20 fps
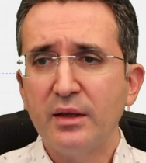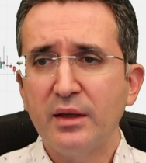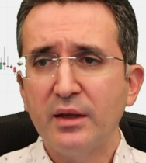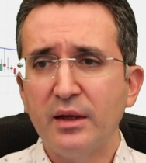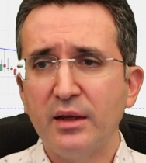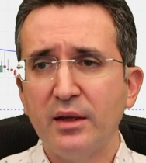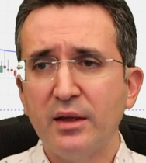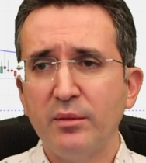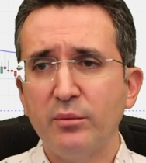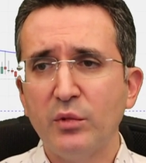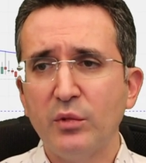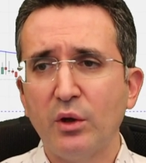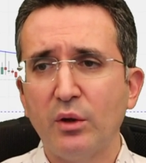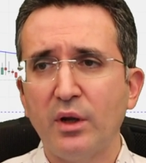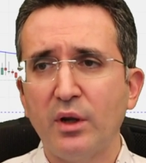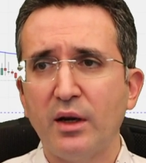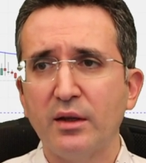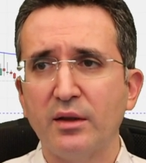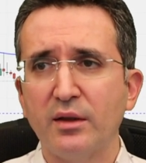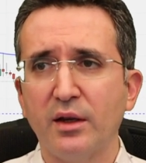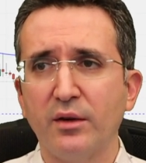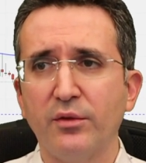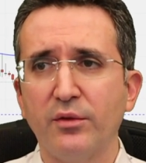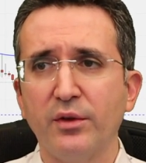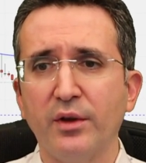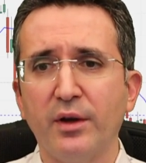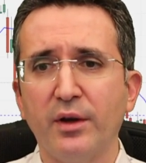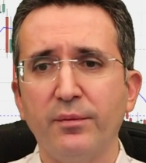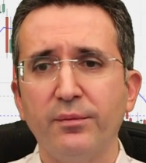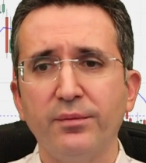Gelelim dolar
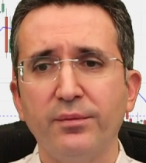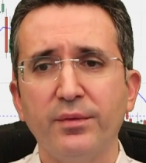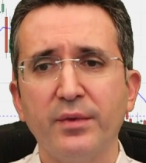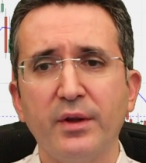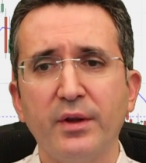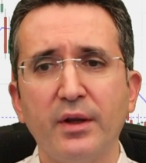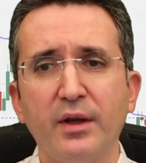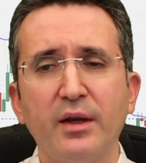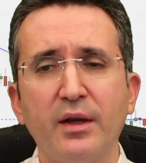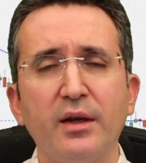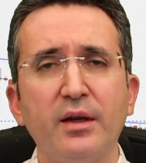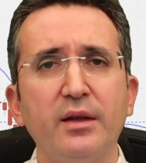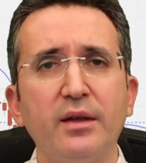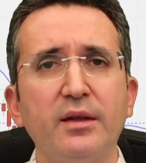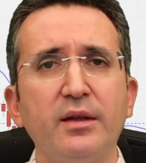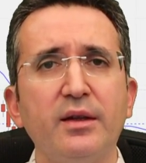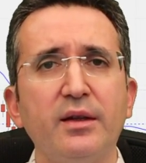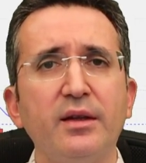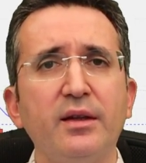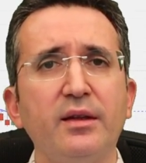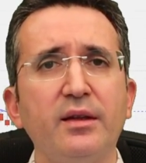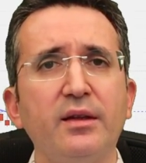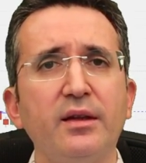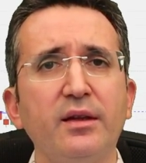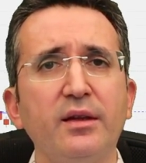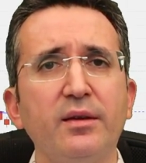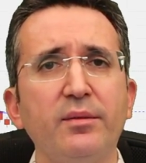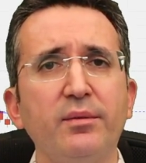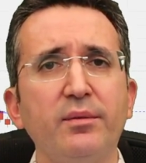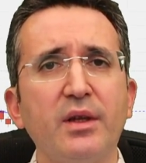tarafına. Ne
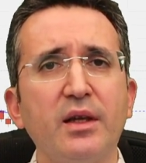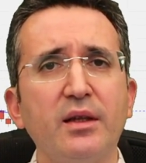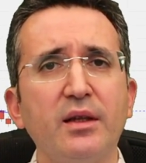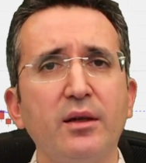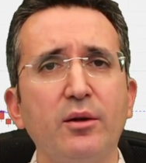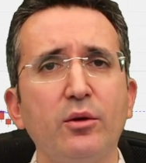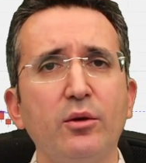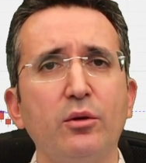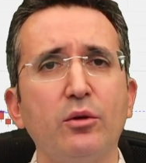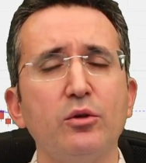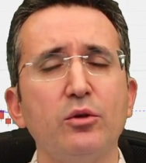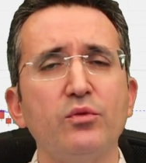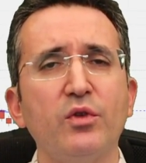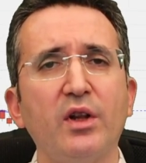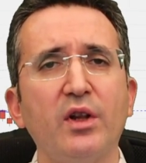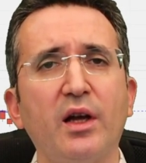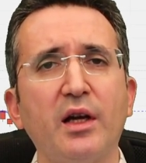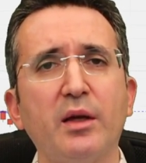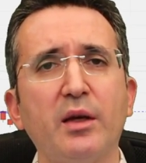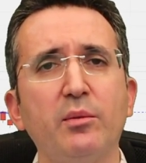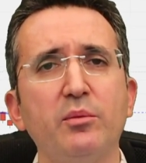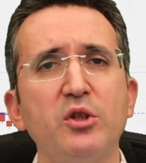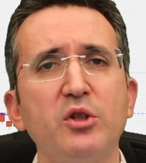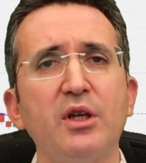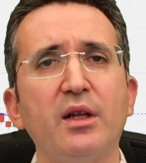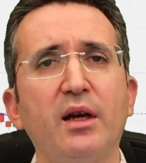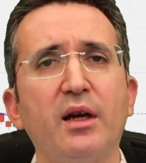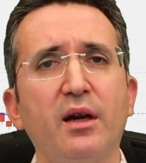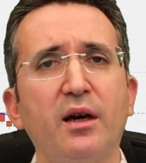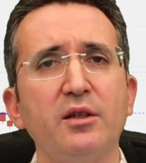dedik? 7.43 falan gibi bir
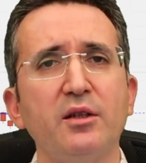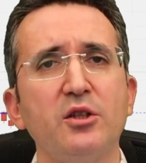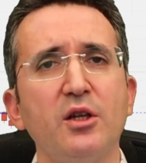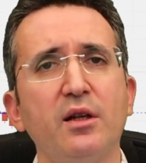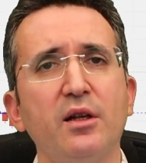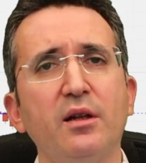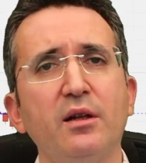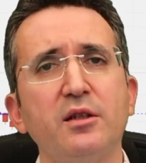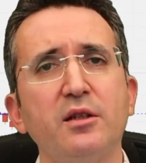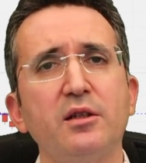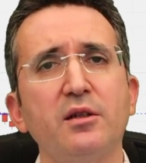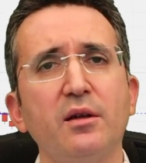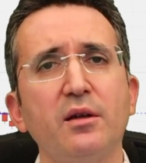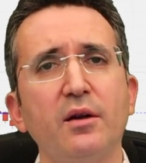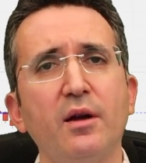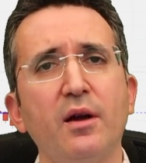şeyler açarlar